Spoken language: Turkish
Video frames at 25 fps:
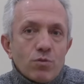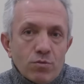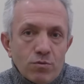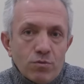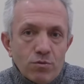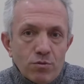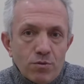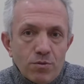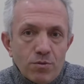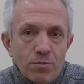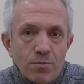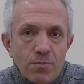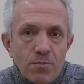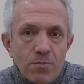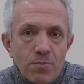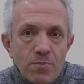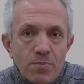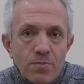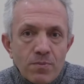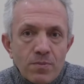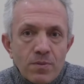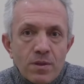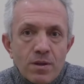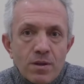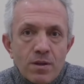yoktur.
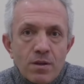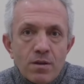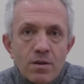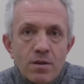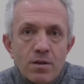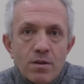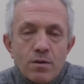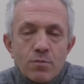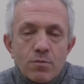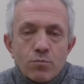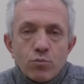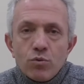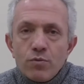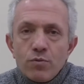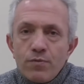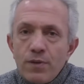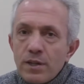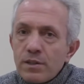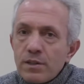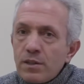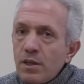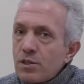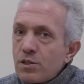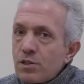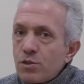Bunu
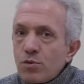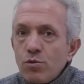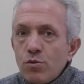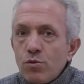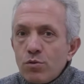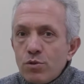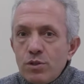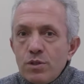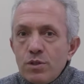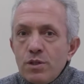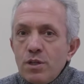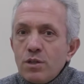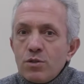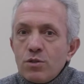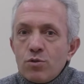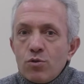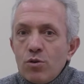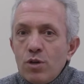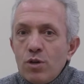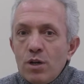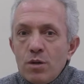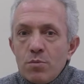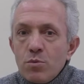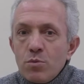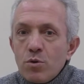fantastik olsun diye
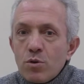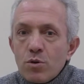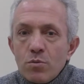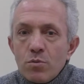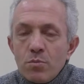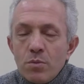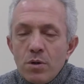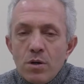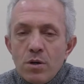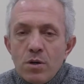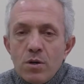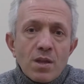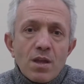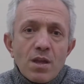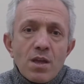söylemiyorum.